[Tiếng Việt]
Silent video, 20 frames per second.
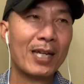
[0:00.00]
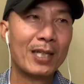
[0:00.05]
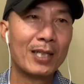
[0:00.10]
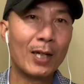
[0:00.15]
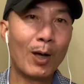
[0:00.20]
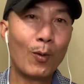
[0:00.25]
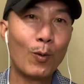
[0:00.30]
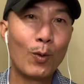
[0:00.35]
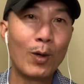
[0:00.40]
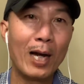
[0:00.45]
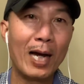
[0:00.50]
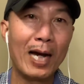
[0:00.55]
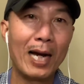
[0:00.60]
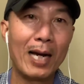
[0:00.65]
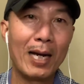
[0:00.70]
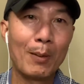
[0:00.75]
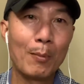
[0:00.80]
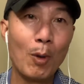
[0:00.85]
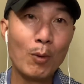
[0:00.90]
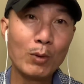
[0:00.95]
chủ
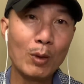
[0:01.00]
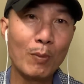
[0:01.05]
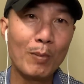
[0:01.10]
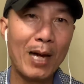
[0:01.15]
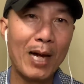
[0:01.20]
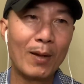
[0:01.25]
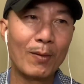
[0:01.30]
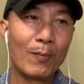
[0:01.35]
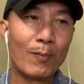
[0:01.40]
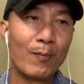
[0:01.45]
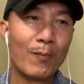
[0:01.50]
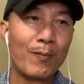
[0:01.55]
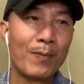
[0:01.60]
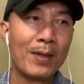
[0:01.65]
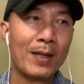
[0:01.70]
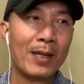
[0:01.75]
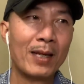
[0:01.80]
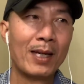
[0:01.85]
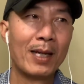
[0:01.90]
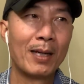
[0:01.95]
là 40 đồng
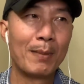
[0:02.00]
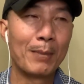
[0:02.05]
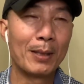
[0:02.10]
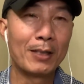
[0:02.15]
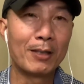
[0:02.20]
mà